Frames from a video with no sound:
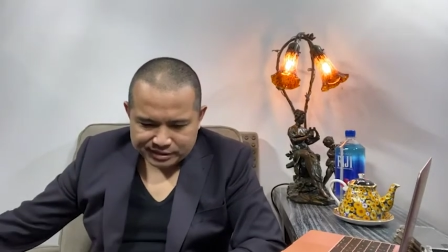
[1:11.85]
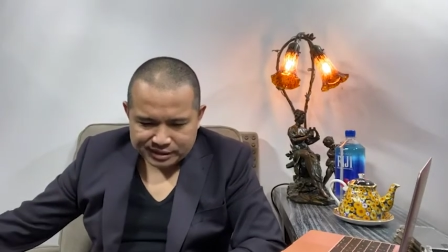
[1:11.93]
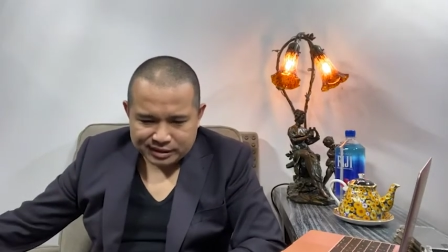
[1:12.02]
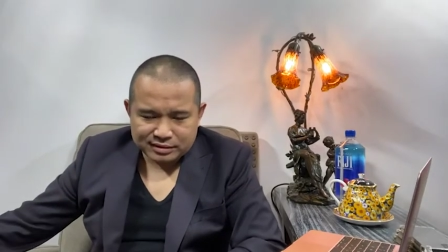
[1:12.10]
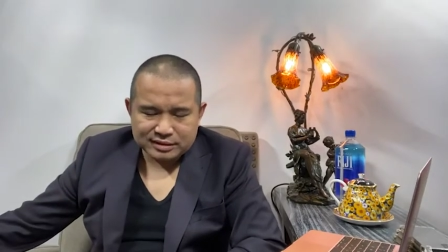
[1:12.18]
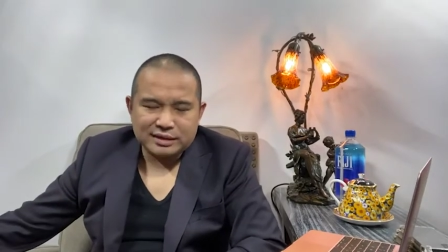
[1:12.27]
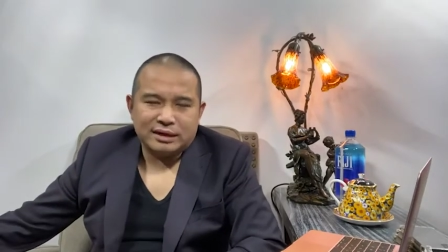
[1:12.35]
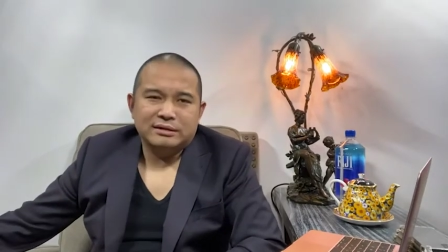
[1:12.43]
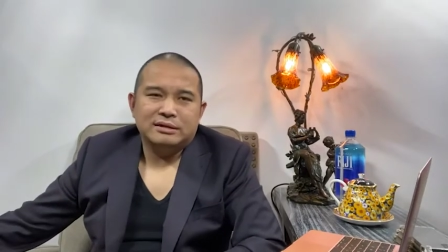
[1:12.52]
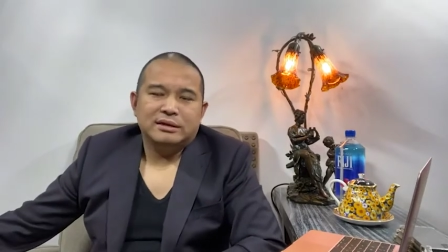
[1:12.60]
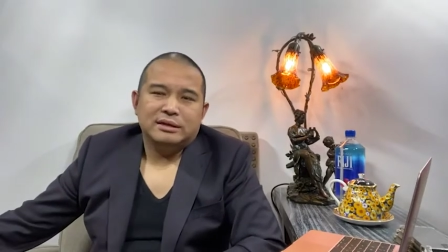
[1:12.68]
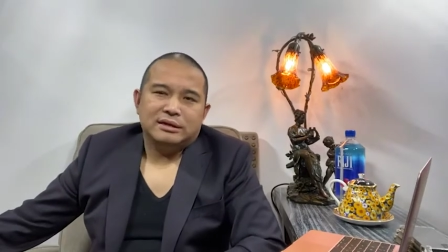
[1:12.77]
第二个呢，
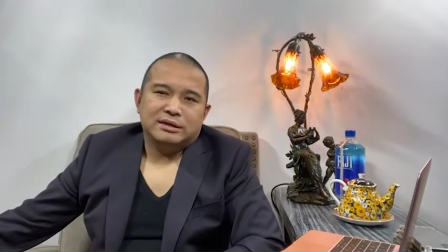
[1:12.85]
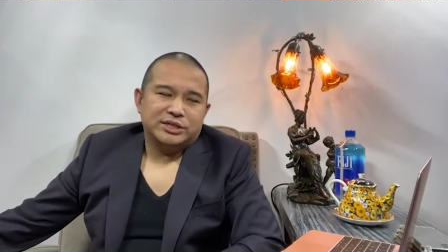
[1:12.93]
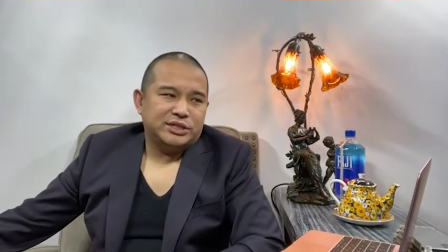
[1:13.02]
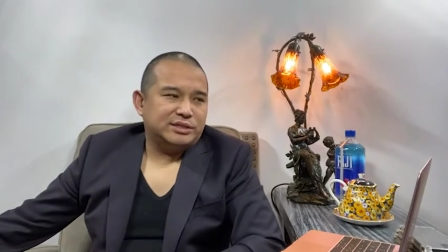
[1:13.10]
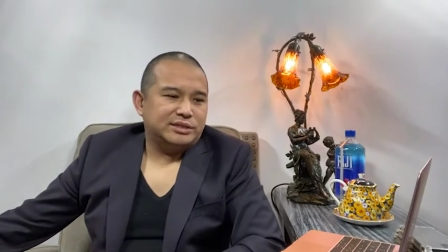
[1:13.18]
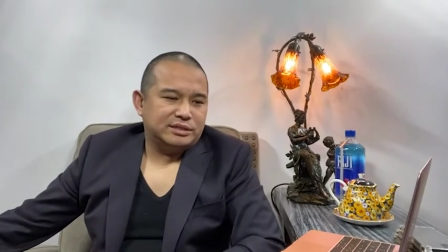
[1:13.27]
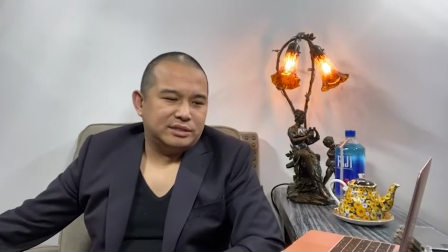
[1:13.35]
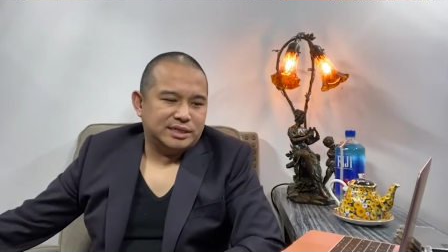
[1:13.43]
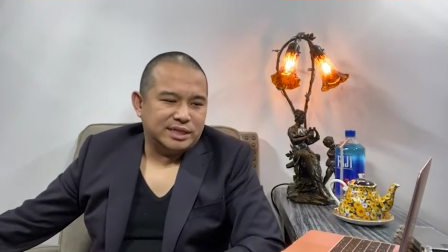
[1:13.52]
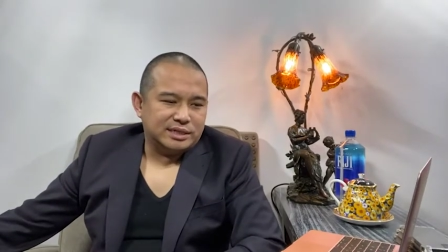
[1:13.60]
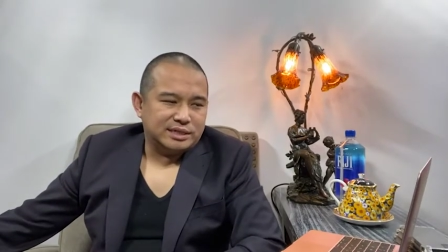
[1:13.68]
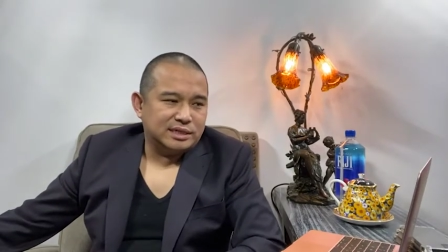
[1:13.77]
其实
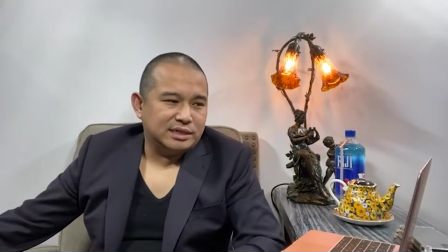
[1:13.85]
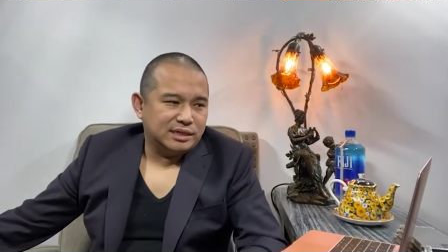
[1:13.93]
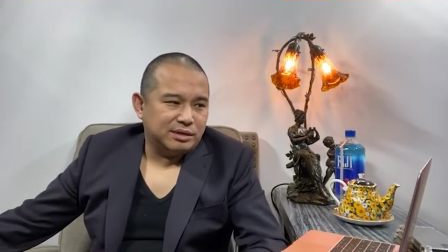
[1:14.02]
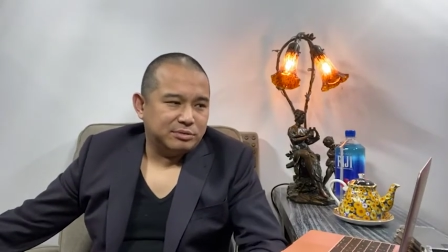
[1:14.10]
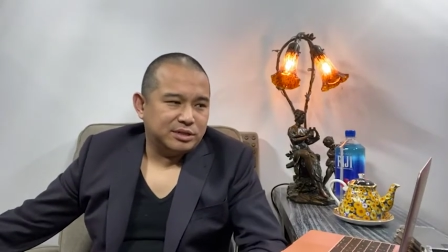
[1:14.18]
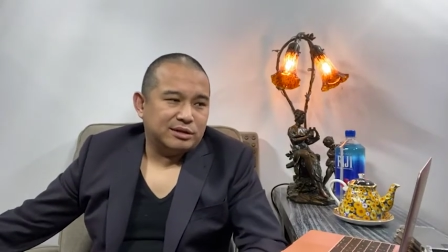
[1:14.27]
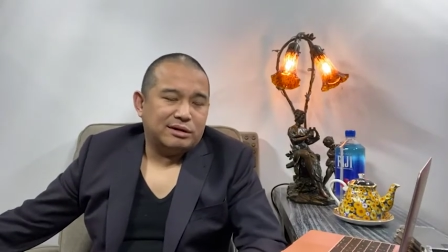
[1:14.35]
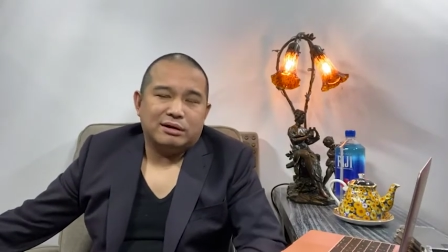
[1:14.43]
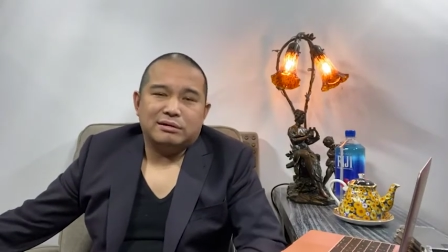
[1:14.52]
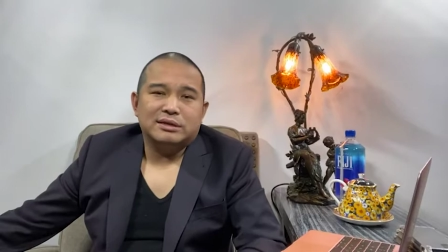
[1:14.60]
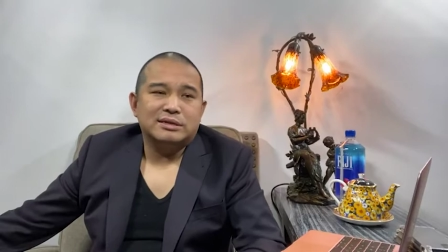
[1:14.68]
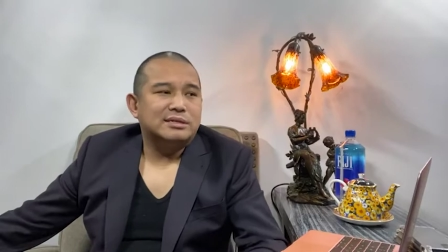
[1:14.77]
景色也比较
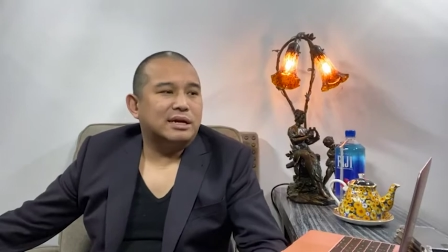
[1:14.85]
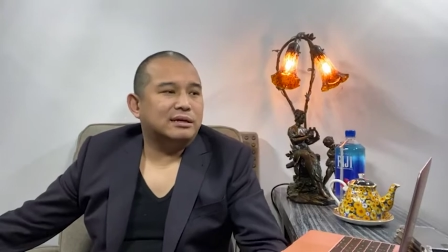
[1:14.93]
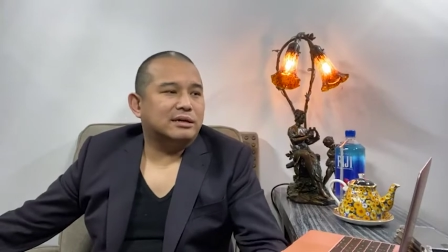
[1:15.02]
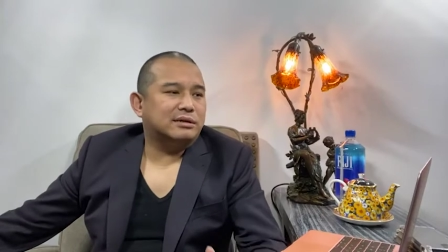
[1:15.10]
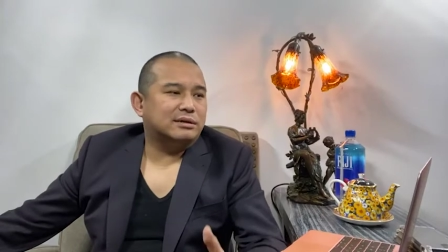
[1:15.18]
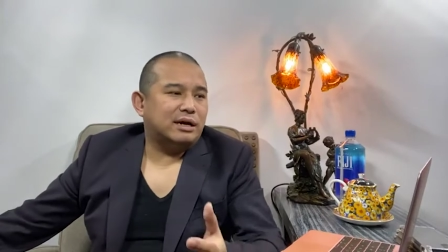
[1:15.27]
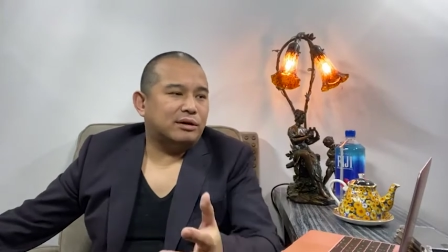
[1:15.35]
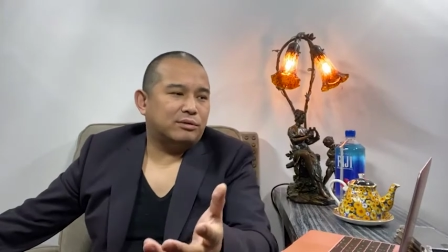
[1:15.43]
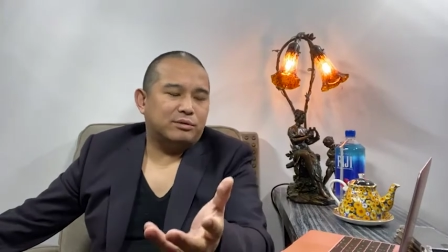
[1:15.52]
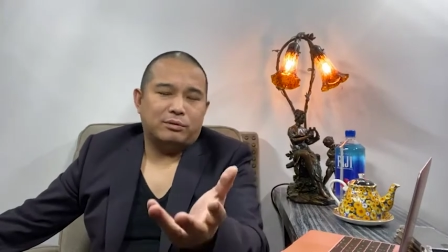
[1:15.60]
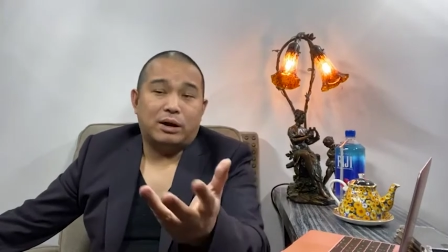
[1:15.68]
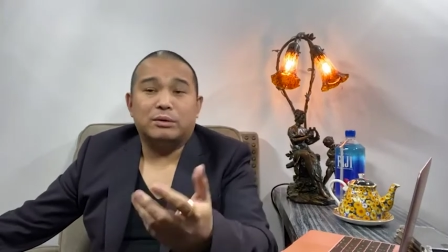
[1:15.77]
好；第三个啊，
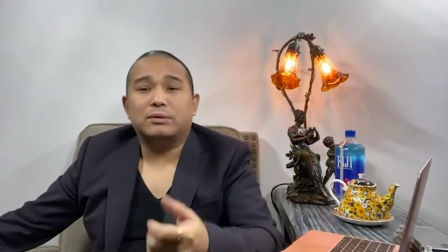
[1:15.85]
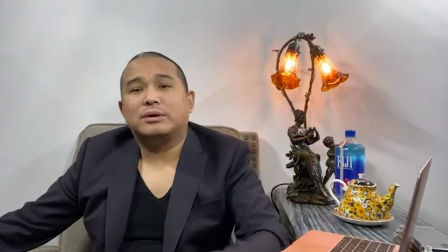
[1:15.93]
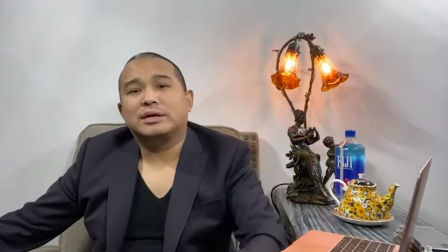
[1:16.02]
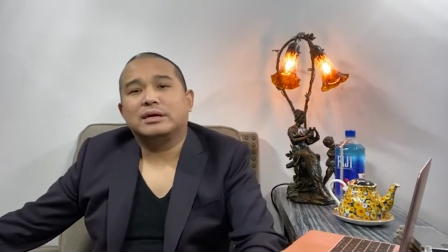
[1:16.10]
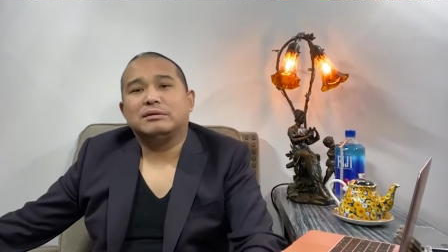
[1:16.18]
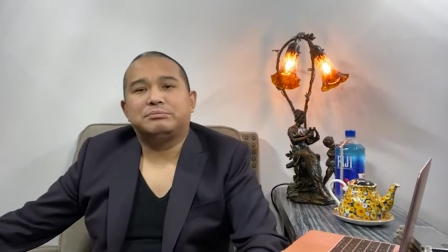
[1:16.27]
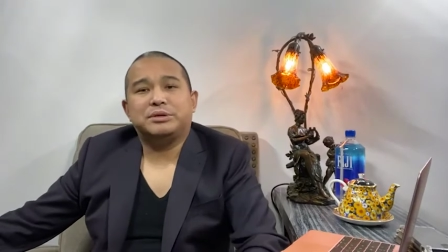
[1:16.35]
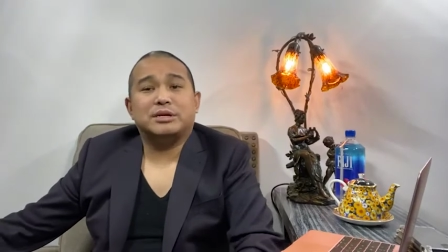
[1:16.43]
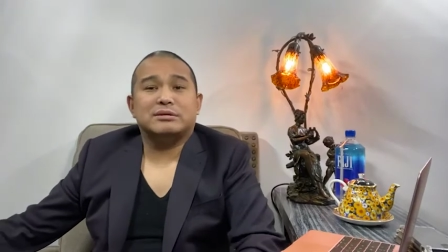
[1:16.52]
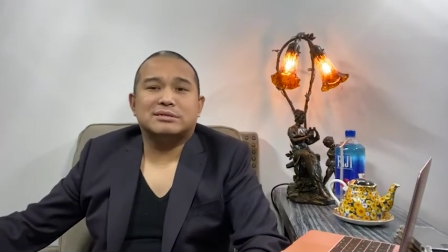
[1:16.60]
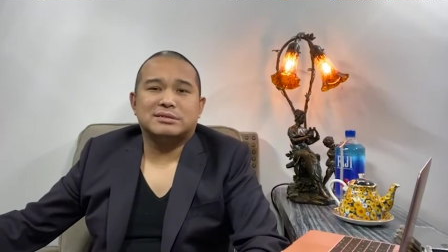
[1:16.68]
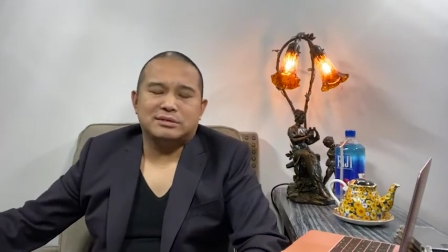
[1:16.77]
网络也比
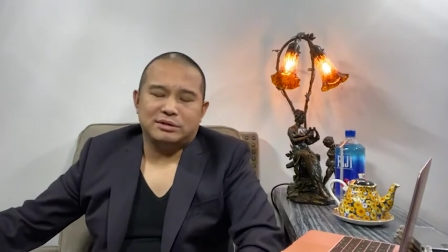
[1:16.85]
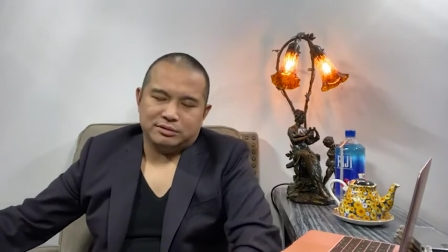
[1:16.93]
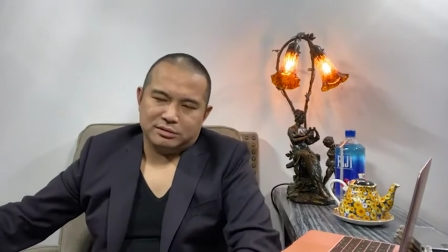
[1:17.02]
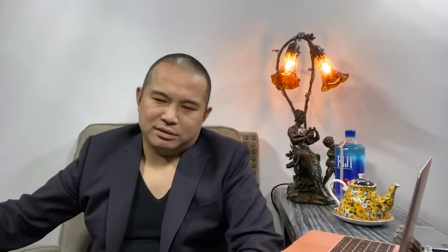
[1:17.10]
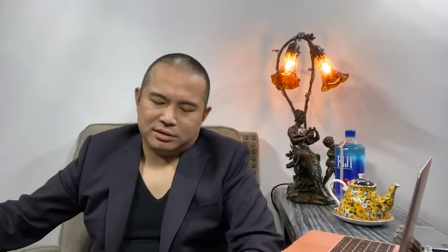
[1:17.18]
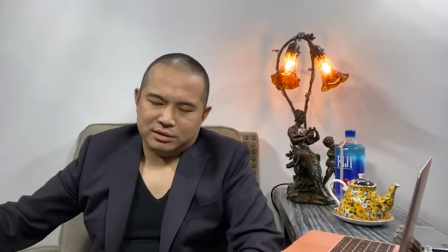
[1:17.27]
较自由。